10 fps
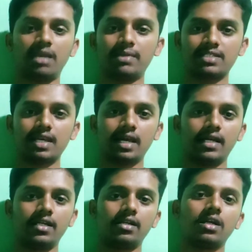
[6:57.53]
தைமஸ்
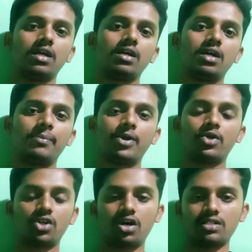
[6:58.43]
கிளாண்ட்
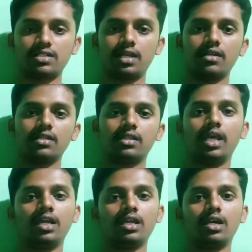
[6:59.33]
அப்புறம் டான்சில்
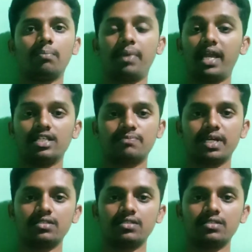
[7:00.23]
தென் பேயஸ்